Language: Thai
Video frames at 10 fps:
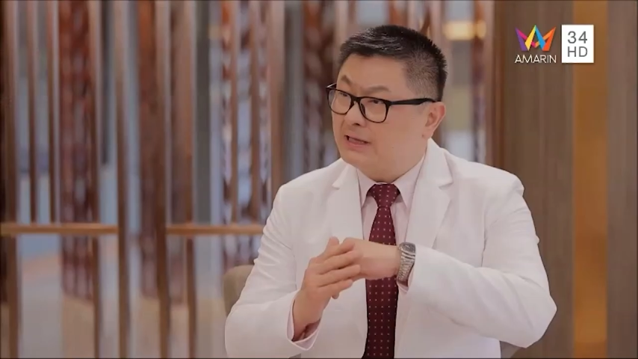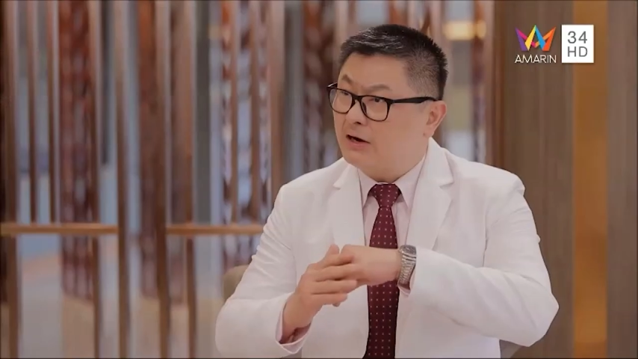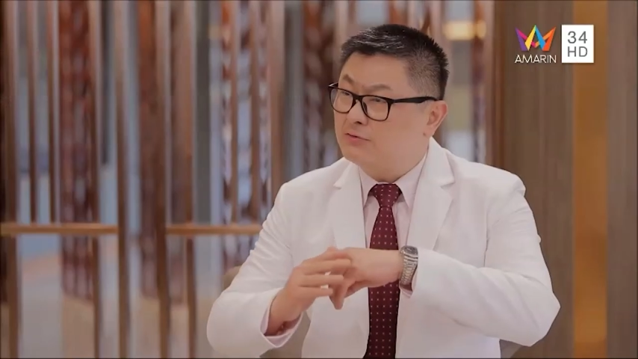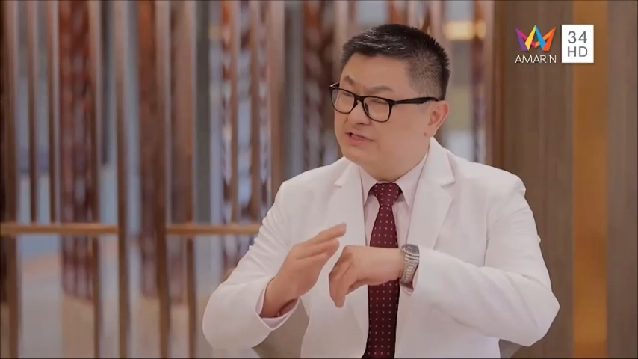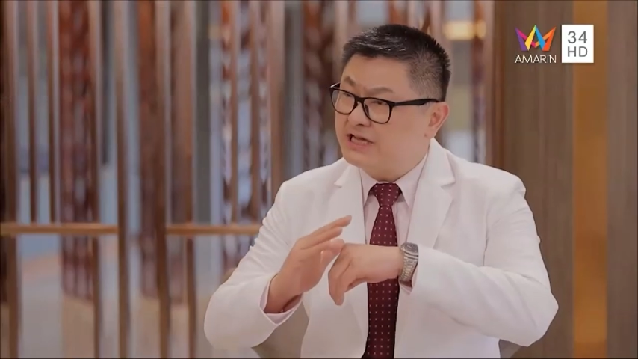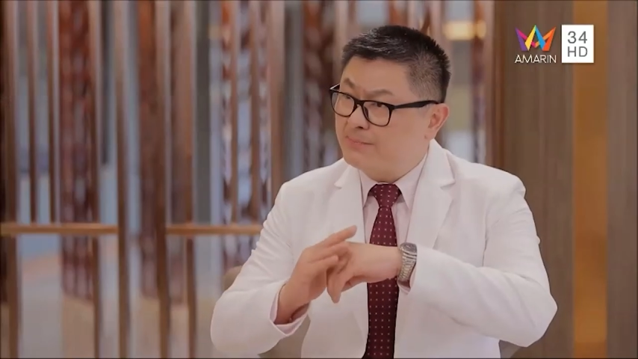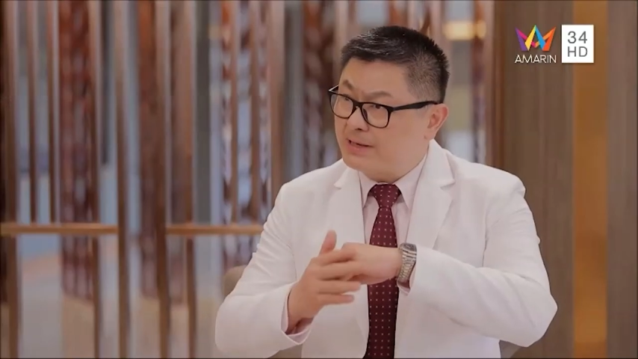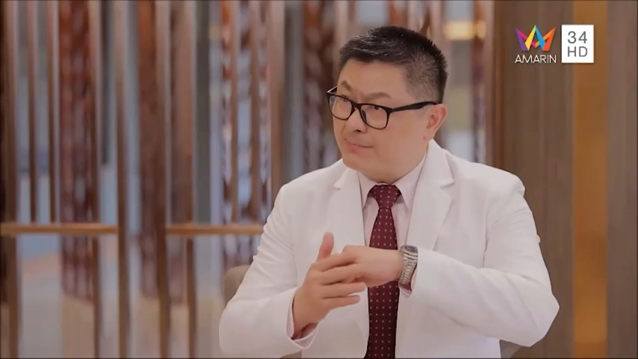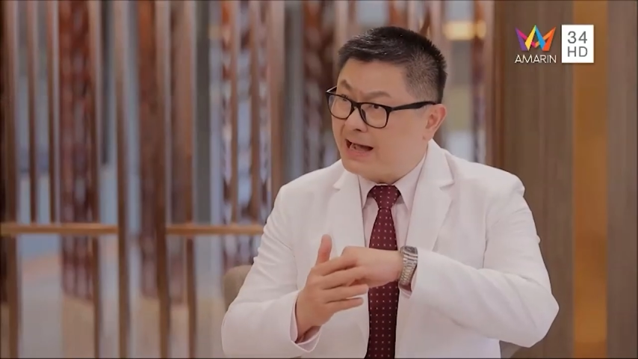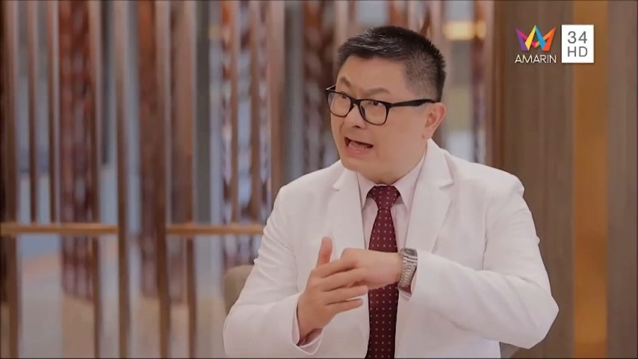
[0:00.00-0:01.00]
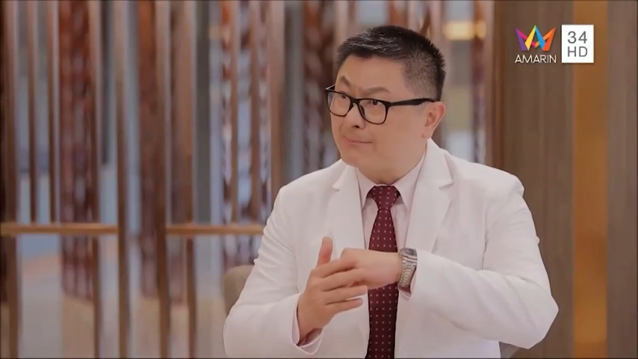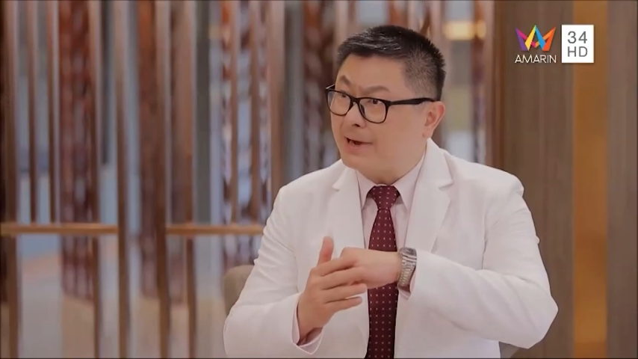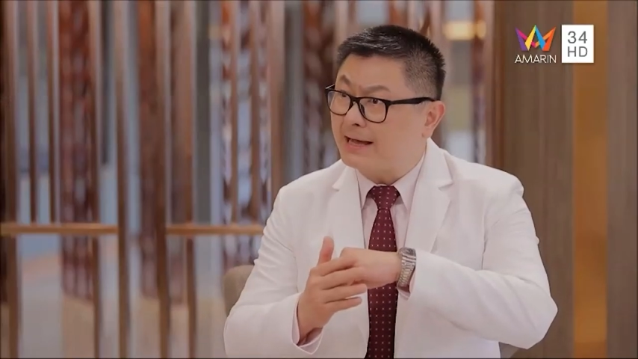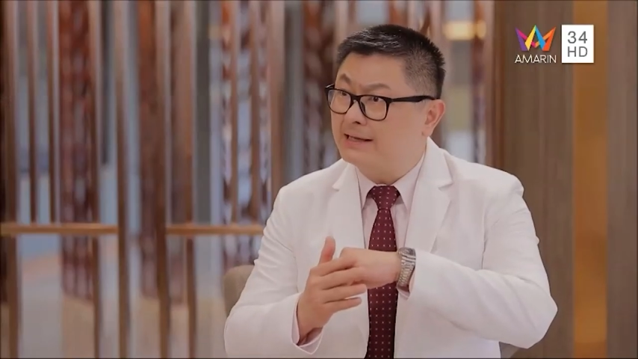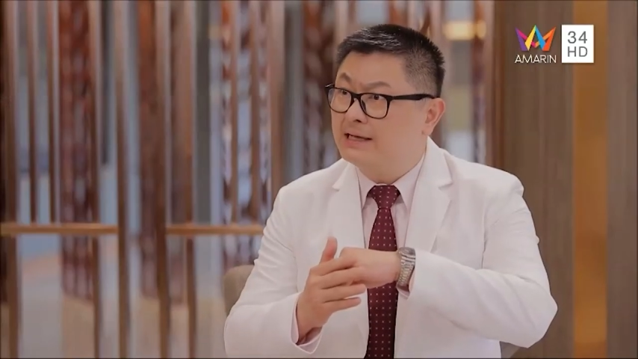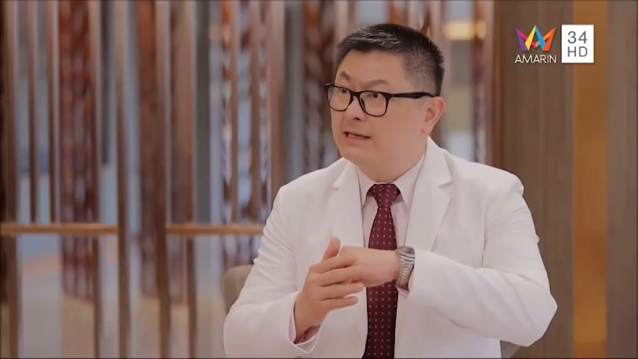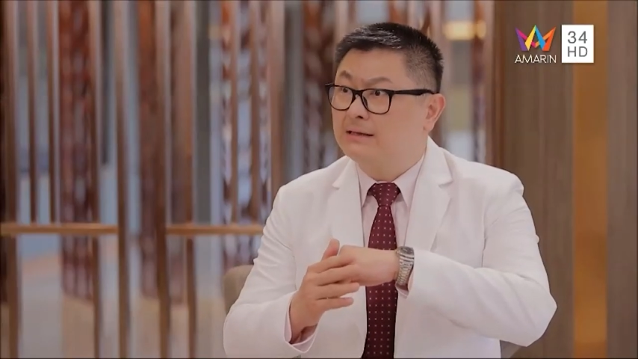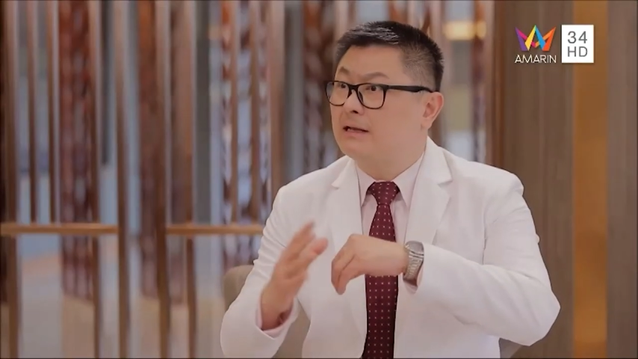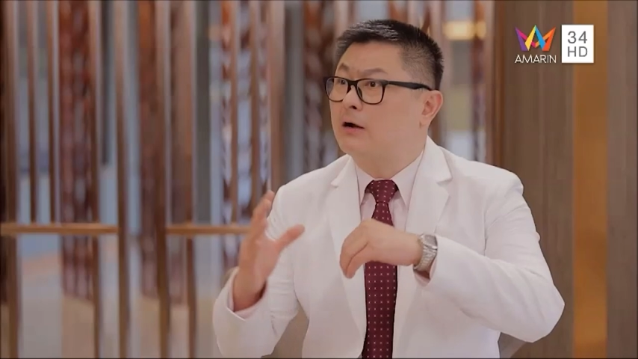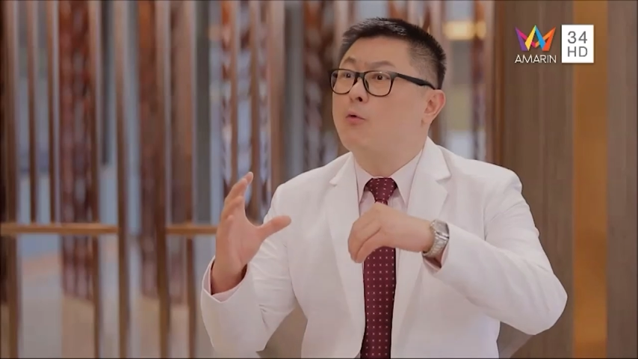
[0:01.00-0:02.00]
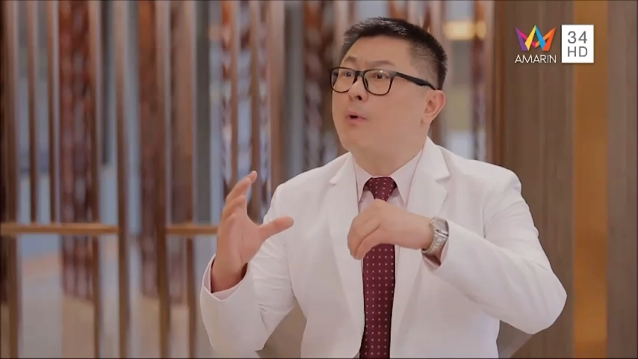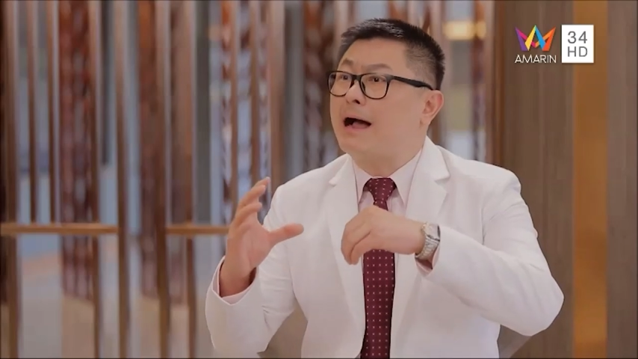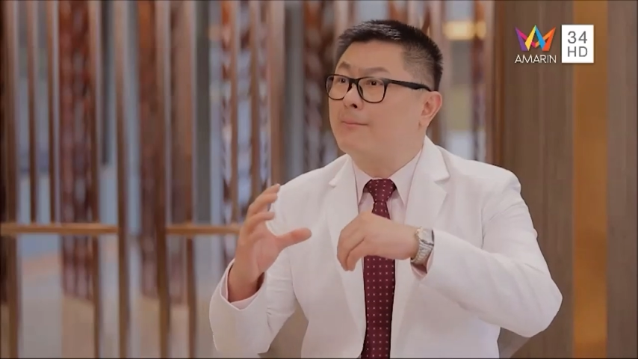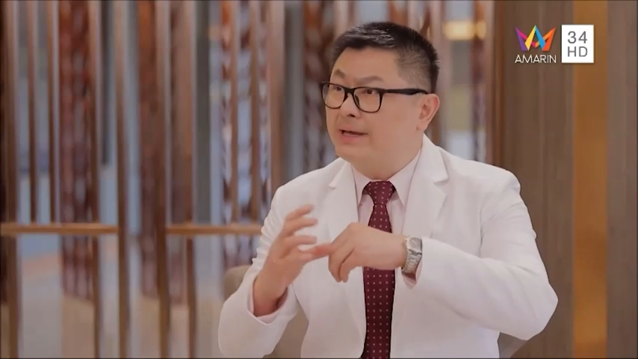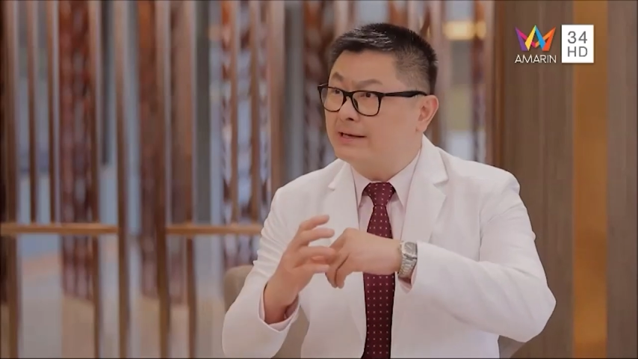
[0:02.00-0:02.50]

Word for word: ถ้าเราเจียผิดพลาดไปแล้วก็วาง